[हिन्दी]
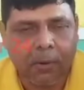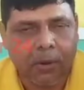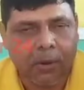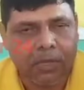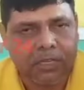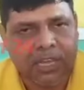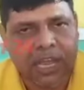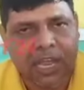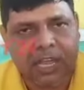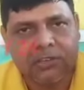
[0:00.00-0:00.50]
हम
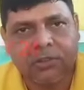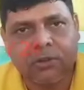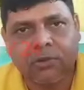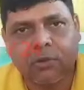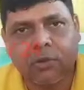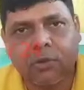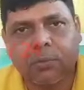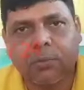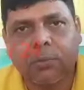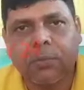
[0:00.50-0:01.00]
लोग इस
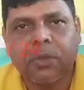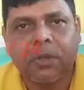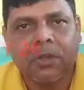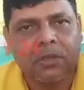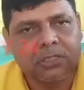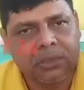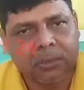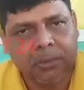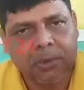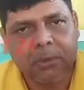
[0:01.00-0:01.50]
आयोजन को
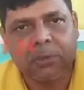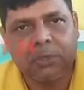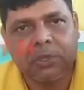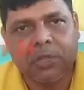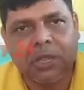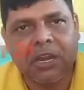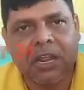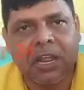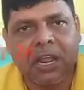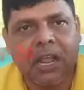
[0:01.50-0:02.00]

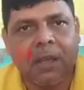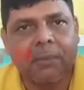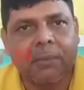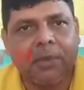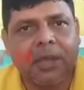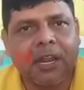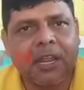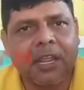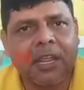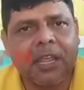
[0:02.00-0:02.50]
सफलीभूत करने का
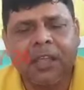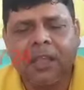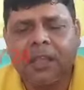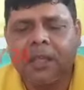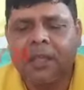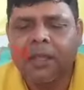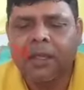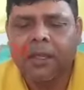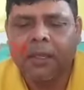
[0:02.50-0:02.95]
काम करेंगे